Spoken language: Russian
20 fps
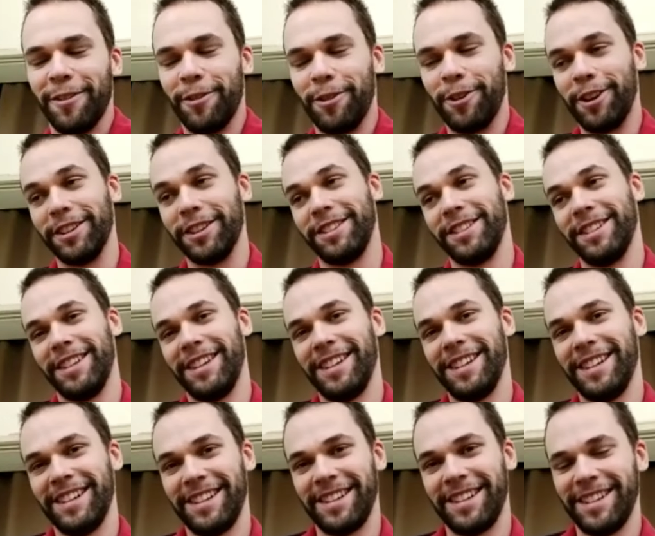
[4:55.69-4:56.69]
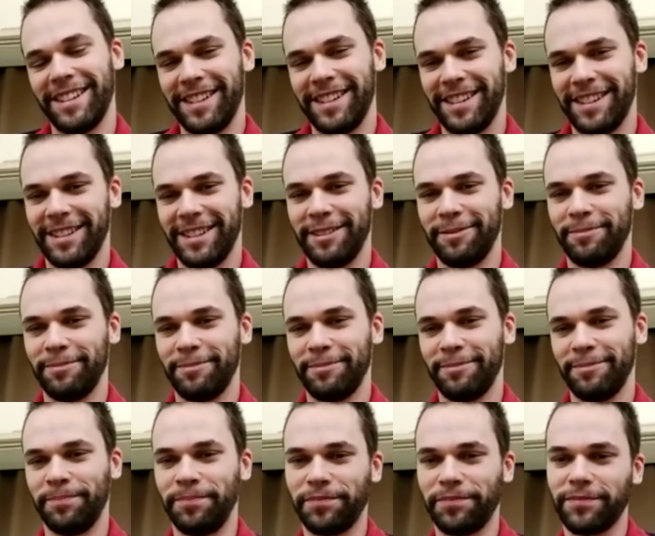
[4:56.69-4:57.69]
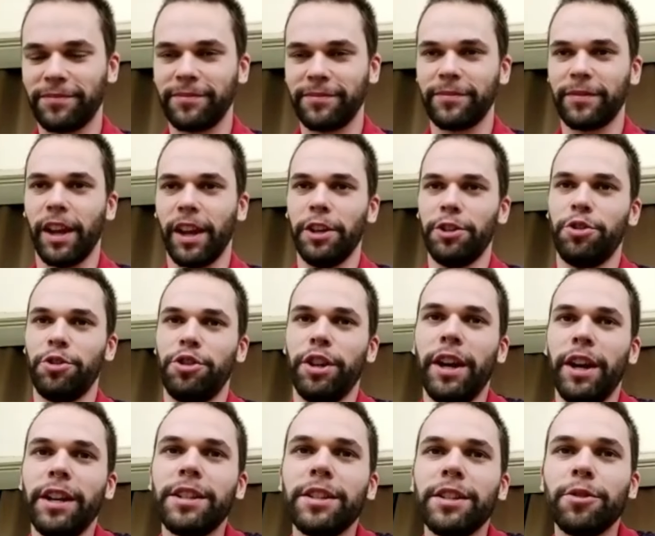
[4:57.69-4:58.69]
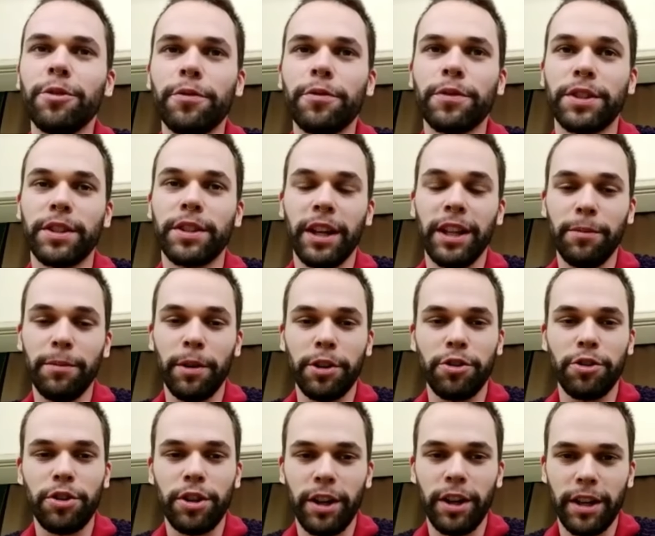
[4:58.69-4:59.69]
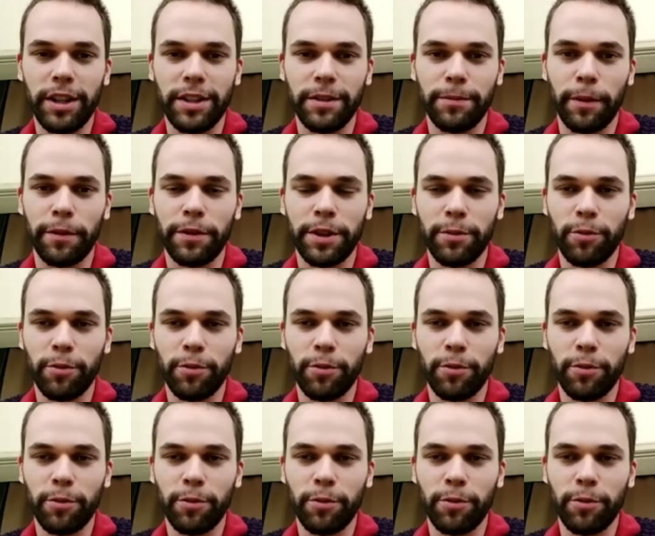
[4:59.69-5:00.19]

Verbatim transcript: Вот. Э, ощущается, ну, в целом ощущается по